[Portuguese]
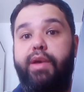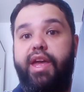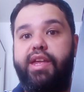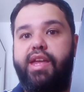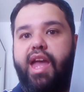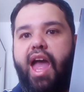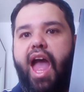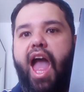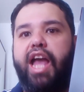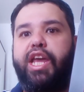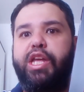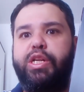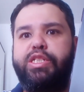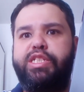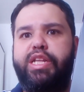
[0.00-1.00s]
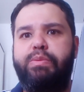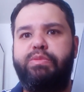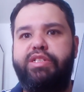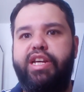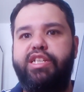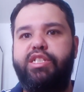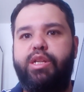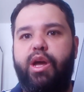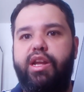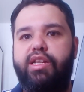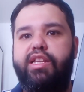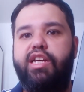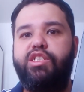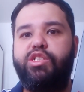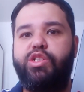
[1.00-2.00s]
Bem, aqui nós temos a
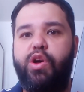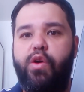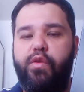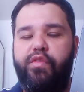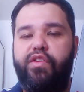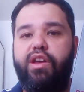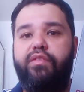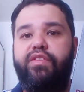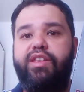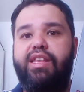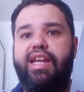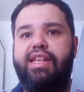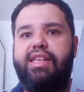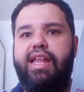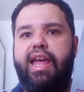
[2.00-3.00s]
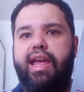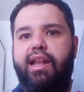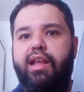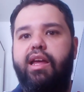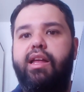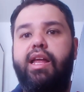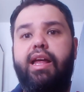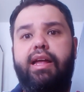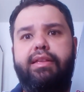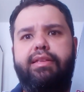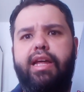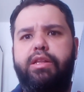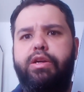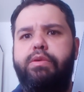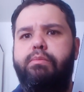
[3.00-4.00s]
história da Sophie, a vida dela
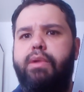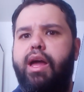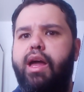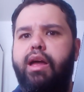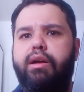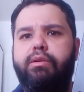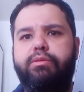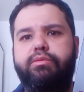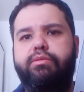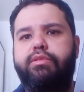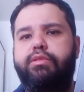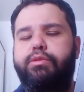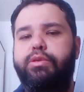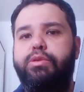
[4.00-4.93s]
tá normal,